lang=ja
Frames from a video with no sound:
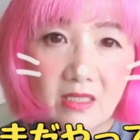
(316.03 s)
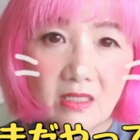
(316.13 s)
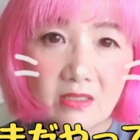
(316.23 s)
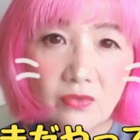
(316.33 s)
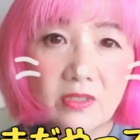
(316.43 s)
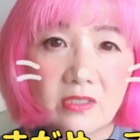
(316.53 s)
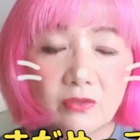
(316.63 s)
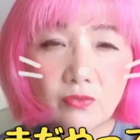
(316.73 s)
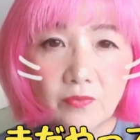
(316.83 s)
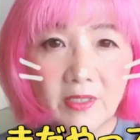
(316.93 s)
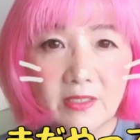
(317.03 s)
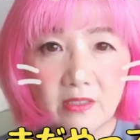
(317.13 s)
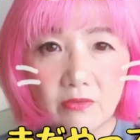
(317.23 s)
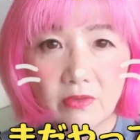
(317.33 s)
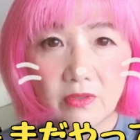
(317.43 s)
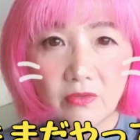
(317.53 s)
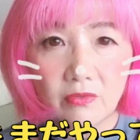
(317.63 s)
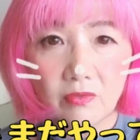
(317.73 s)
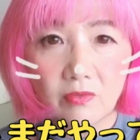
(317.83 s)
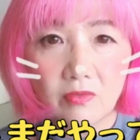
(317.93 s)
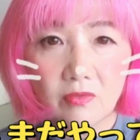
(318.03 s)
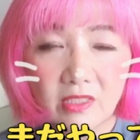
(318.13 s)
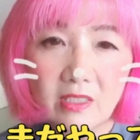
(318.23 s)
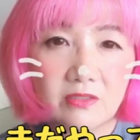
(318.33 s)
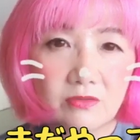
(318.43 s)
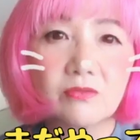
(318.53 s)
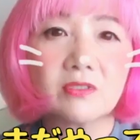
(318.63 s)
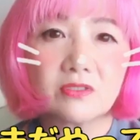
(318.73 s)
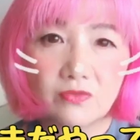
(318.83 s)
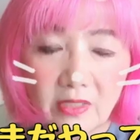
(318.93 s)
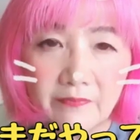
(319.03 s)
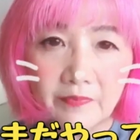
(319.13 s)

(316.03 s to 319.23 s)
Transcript: それでとどまっているっていう気がするんですよね。